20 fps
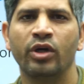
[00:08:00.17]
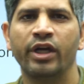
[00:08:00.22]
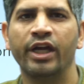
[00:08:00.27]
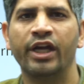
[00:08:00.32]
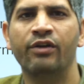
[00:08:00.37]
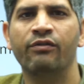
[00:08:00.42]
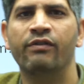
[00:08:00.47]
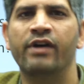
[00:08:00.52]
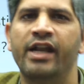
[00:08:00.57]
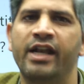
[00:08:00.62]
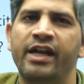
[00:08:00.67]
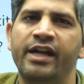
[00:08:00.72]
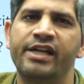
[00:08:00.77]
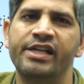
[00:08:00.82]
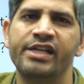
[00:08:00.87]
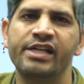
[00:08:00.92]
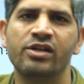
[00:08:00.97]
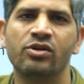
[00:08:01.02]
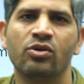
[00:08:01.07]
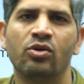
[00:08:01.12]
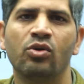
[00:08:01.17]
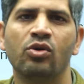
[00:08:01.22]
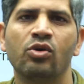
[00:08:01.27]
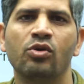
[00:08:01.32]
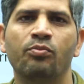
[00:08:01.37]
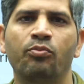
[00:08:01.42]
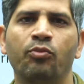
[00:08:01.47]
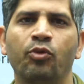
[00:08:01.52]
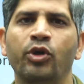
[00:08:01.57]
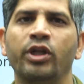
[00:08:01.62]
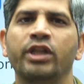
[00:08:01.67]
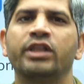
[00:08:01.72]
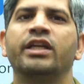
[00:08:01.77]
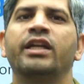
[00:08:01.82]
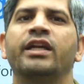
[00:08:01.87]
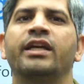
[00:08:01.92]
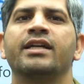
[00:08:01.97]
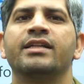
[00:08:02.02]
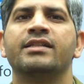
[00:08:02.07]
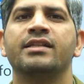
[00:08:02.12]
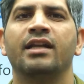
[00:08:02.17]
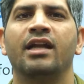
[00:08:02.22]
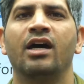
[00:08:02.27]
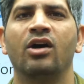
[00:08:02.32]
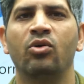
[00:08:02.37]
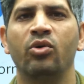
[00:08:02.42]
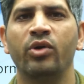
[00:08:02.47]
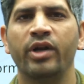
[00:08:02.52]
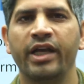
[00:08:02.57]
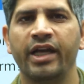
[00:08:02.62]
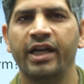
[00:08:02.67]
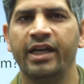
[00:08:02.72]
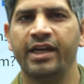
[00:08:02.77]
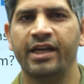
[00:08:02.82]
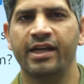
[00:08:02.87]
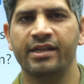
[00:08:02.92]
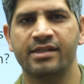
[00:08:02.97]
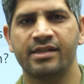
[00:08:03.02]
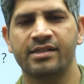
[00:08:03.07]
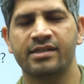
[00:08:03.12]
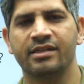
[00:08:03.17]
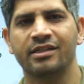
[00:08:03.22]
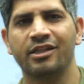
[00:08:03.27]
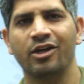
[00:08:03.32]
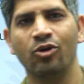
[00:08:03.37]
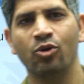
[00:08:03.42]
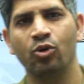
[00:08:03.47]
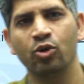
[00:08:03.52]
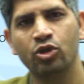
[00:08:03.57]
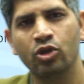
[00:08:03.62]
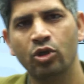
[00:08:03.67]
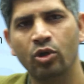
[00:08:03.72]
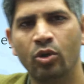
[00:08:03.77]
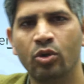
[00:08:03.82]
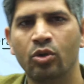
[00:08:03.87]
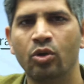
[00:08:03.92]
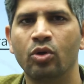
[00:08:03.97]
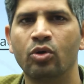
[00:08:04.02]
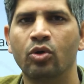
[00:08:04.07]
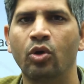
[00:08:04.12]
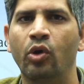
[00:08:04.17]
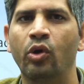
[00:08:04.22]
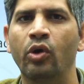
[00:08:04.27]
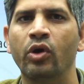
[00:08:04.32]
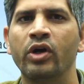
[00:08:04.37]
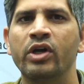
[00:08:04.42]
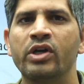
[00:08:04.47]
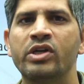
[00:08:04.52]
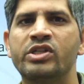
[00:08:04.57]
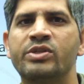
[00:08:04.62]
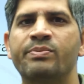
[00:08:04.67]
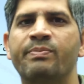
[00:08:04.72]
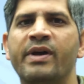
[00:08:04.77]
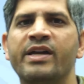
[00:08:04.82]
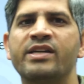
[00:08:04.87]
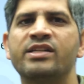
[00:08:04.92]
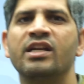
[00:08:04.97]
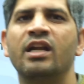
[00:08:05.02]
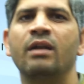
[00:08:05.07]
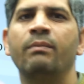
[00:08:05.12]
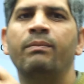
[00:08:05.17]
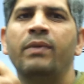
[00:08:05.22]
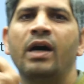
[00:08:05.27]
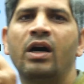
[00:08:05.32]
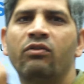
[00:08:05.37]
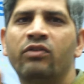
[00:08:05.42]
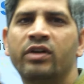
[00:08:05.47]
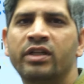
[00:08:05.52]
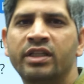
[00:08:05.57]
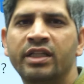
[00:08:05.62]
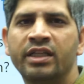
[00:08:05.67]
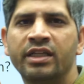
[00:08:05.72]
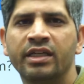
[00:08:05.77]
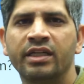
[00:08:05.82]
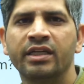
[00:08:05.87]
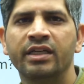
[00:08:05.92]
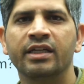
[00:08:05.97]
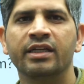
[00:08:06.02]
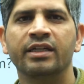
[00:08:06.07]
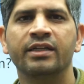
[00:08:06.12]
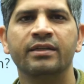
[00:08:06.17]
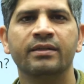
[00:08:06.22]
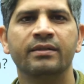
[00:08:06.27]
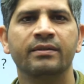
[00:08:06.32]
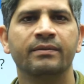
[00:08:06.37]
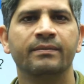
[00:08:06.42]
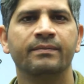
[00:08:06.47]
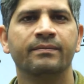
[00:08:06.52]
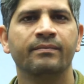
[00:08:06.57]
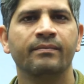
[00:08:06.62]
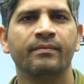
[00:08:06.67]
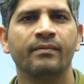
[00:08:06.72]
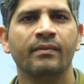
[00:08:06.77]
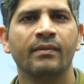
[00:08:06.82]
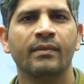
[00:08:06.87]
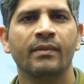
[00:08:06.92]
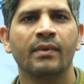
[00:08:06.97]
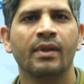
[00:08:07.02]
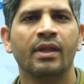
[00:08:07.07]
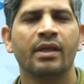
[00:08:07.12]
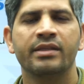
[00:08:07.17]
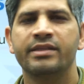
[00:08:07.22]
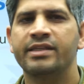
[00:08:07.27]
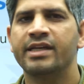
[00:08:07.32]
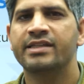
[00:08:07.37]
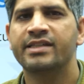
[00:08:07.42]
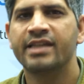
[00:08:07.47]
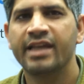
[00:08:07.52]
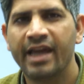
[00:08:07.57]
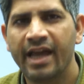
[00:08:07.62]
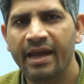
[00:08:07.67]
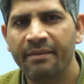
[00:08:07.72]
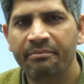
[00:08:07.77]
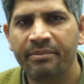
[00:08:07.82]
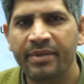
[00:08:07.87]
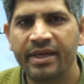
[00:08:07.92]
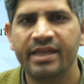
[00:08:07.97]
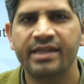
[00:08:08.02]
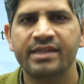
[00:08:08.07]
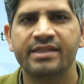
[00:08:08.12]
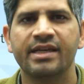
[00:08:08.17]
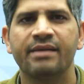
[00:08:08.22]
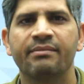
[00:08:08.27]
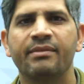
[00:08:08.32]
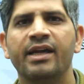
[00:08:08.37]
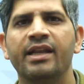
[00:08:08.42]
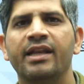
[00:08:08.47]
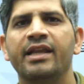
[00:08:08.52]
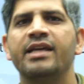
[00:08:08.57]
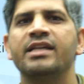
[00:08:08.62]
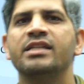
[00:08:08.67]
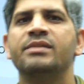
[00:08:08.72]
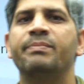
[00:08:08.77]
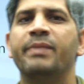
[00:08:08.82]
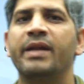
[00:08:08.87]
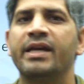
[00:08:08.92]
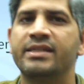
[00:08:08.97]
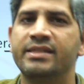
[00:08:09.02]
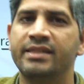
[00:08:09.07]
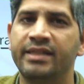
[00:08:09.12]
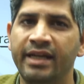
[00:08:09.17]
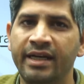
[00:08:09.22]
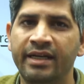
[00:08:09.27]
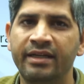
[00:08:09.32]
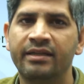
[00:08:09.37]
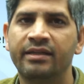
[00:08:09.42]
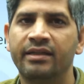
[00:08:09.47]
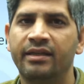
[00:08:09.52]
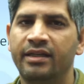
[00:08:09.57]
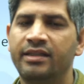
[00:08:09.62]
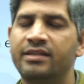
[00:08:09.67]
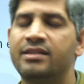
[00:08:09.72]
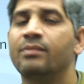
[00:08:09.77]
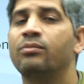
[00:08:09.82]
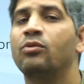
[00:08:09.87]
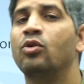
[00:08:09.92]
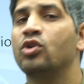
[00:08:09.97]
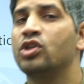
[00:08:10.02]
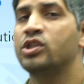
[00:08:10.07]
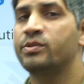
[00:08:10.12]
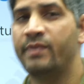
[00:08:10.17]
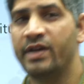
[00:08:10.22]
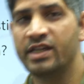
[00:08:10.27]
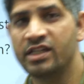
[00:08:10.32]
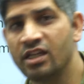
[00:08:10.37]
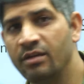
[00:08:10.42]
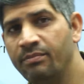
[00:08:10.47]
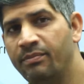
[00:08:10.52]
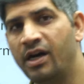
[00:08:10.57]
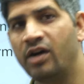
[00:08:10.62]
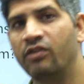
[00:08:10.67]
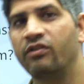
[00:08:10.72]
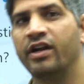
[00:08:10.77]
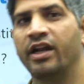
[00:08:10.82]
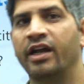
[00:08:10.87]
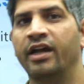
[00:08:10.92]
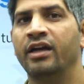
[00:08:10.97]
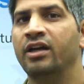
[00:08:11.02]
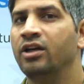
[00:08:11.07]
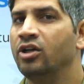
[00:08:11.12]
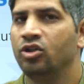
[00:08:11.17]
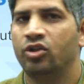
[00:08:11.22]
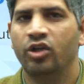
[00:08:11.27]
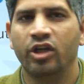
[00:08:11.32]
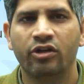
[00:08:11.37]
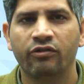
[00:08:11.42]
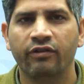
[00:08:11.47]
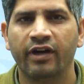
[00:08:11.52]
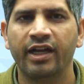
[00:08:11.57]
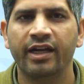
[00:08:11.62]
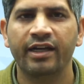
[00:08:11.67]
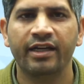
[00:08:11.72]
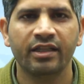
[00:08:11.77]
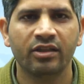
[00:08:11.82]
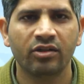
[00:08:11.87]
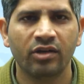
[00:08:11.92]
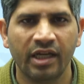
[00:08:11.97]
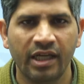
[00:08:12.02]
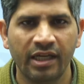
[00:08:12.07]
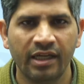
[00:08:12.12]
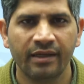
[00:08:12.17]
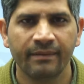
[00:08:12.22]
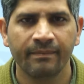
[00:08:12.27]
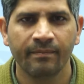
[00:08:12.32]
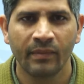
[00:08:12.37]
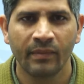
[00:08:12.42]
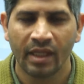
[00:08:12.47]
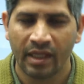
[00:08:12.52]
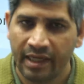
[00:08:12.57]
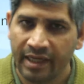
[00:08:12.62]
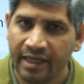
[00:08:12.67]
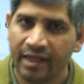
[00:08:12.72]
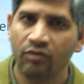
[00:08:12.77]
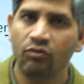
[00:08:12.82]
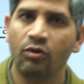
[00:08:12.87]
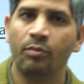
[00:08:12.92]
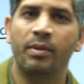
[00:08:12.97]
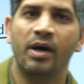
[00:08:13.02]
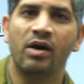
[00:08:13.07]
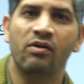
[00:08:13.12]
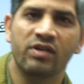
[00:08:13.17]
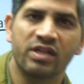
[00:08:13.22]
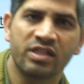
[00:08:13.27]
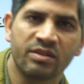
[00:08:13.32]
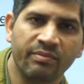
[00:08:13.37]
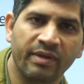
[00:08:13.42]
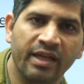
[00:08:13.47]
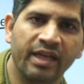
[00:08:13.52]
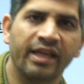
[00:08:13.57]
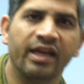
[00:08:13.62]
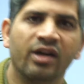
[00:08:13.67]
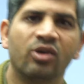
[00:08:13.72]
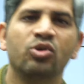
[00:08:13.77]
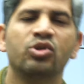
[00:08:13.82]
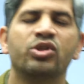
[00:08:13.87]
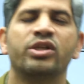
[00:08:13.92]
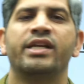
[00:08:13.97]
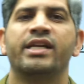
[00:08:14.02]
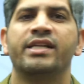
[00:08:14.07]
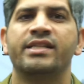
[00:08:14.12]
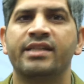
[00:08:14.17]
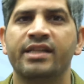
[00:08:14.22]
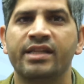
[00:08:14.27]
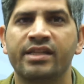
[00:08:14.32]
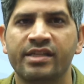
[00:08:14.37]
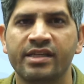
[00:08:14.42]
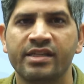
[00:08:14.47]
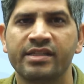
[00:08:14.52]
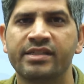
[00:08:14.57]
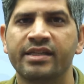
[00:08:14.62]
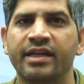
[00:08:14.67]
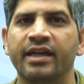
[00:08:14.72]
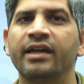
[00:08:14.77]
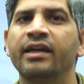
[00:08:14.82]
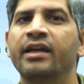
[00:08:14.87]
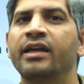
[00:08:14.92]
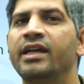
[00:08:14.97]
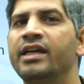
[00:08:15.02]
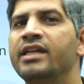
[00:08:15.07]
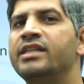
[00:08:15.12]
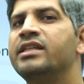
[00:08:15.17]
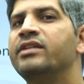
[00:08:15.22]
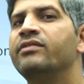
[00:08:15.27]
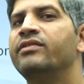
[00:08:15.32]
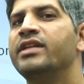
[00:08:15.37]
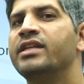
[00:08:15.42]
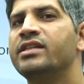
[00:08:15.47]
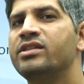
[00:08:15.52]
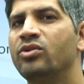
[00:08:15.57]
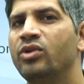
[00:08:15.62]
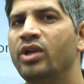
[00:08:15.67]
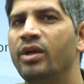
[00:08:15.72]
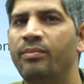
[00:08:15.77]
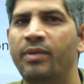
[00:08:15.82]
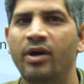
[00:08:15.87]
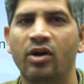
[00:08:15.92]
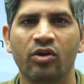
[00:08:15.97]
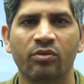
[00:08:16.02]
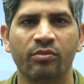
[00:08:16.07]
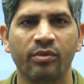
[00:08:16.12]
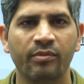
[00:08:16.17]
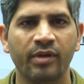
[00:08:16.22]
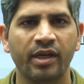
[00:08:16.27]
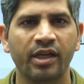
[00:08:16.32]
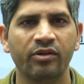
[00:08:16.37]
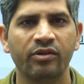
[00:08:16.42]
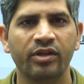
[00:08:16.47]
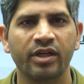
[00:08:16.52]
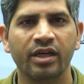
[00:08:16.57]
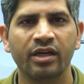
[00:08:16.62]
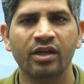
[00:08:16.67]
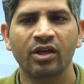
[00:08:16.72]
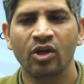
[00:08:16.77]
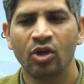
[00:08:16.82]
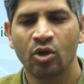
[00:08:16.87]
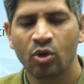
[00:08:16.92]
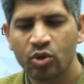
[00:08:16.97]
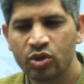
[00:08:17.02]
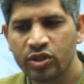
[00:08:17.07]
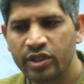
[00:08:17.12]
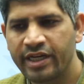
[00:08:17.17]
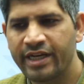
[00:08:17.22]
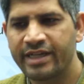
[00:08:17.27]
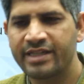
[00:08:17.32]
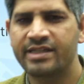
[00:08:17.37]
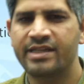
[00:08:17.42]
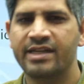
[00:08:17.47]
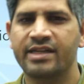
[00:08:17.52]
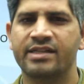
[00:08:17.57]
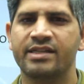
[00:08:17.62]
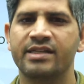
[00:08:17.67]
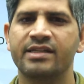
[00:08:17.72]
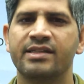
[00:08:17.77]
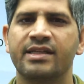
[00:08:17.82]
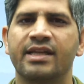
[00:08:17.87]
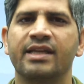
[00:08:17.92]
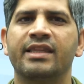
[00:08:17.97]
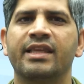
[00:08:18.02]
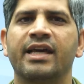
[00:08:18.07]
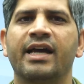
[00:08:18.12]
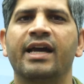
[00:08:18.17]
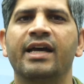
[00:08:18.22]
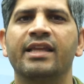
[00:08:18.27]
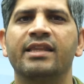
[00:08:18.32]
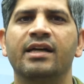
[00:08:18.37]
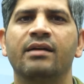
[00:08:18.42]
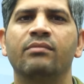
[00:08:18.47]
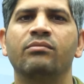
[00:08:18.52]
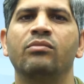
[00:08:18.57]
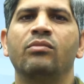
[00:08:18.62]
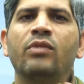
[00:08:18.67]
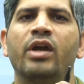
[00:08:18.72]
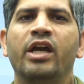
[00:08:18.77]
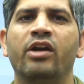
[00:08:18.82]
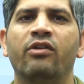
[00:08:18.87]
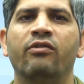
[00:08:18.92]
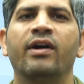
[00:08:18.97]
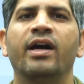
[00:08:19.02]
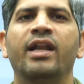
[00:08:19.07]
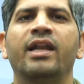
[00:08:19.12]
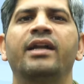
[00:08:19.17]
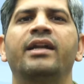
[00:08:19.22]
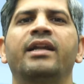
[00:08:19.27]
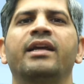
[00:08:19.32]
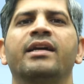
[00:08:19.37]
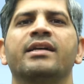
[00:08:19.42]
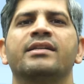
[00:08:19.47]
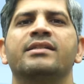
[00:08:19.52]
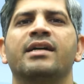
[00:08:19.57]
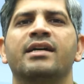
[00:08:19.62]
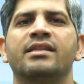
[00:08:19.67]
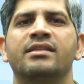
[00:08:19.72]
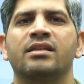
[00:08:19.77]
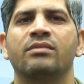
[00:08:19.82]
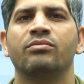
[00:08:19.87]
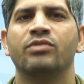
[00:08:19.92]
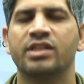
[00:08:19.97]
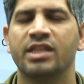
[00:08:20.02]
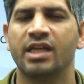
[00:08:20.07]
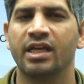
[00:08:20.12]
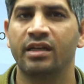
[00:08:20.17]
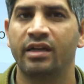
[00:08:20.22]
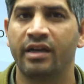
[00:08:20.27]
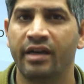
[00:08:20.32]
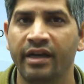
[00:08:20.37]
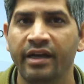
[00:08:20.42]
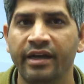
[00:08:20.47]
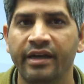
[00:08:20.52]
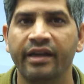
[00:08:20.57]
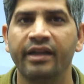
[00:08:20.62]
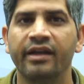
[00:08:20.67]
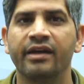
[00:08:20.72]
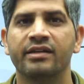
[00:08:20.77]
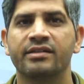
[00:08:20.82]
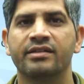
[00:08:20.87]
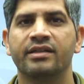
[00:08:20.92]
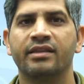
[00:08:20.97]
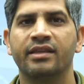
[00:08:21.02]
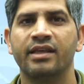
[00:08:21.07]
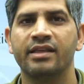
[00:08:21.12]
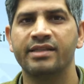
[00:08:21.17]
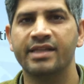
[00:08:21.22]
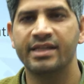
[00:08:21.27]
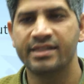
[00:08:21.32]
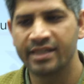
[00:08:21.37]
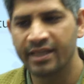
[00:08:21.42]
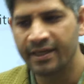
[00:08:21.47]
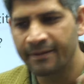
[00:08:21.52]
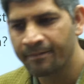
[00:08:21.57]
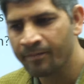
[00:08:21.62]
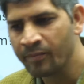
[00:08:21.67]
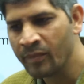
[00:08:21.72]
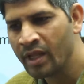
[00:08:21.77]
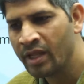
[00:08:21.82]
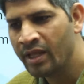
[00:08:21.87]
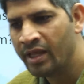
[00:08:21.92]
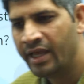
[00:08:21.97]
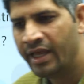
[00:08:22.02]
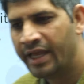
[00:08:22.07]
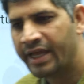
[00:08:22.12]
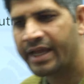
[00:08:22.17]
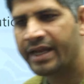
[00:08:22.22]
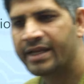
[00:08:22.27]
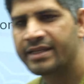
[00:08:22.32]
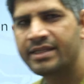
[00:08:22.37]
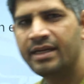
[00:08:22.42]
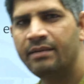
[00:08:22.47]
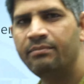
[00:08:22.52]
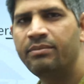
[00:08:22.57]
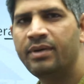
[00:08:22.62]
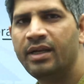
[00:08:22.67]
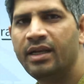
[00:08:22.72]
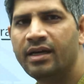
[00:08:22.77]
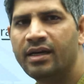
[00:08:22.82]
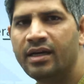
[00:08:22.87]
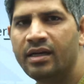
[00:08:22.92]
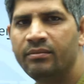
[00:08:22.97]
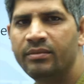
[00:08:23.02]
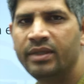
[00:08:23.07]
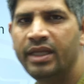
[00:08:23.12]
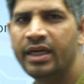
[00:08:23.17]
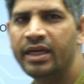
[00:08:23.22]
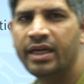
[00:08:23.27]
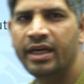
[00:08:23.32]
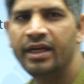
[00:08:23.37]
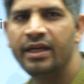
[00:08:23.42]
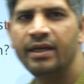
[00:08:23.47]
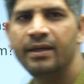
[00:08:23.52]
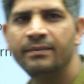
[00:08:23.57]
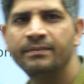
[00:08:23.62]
इक्वालिटी को पूरी तरीके से लागू नहीं किया जा सकता कुछ लोगों को स्पेशल पावर दी गई है जैसे एमपीज एमएलए प्रेसिडेंट इन सबको स्पेशल पावर है तो इक्वालिटी तो है नहीं लेकिन वो पावर्स मिली हैं कुछ रेस्ट्रिक्शंस हैं इसकी वजह से उन्हें पावर भी मिली हुई है कुछ रेस्ट्रिक्शंस के तहत हम इक्वालिटी के साथ सबके साथ ट्रीट नहीं कर सकते जैसे एक एग्जाम्पल अगर हम देखें